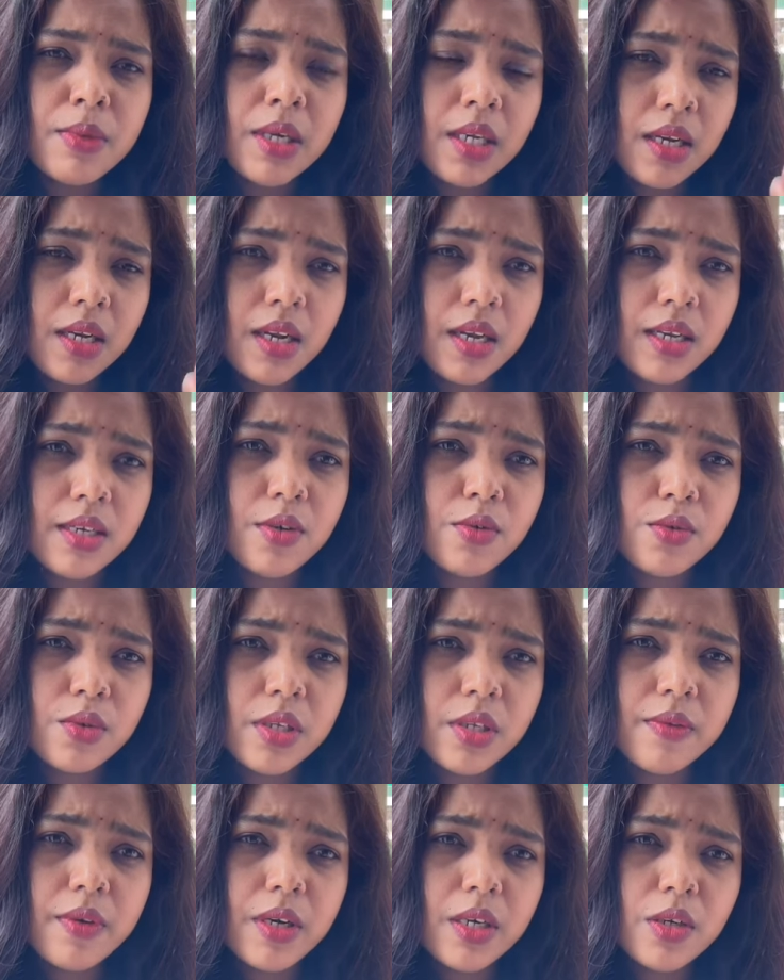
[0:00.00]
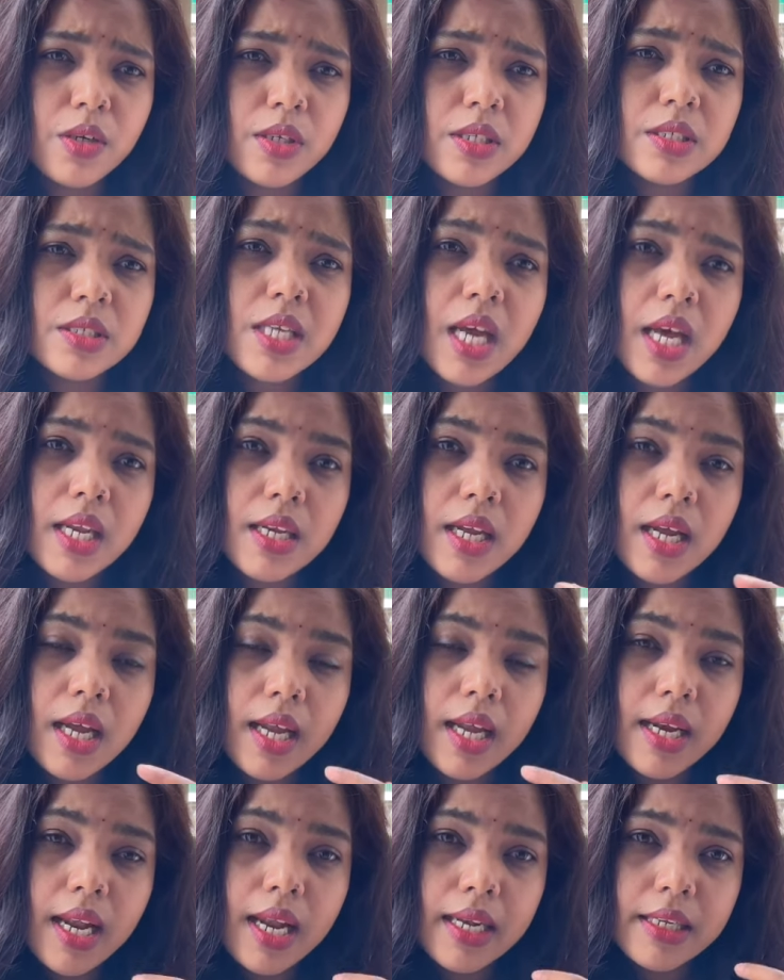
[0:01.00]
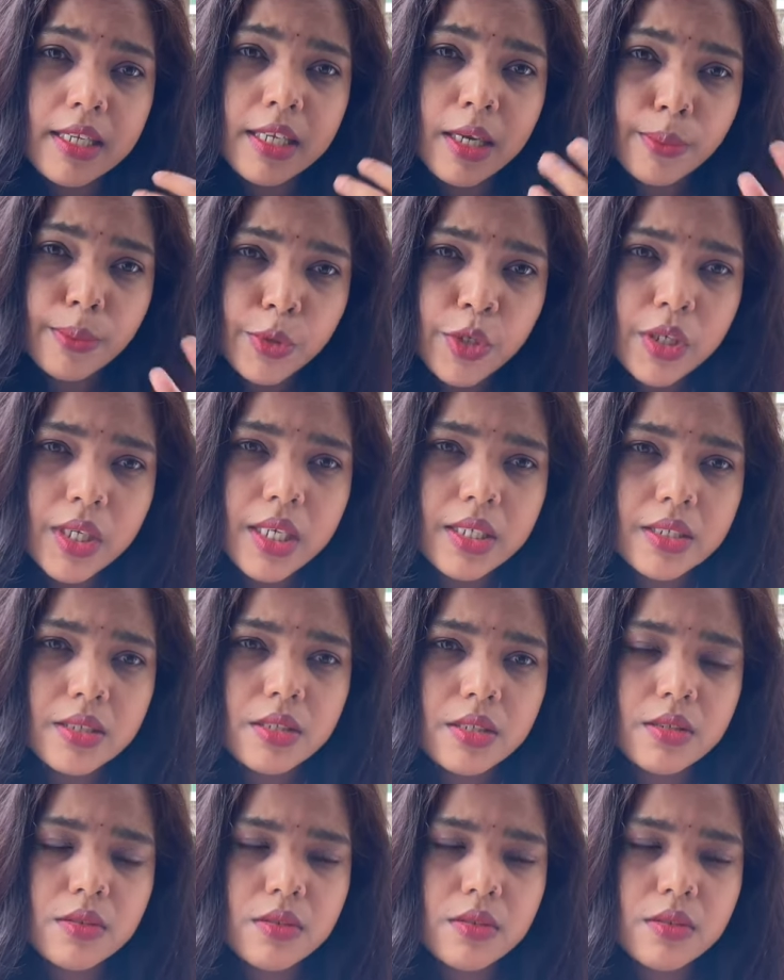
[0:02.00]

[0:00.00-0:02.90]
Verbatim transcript: మనలాగా ఉండేవాళ్ళు అనేసి అలా అలాంటి కమ్యూనికేట్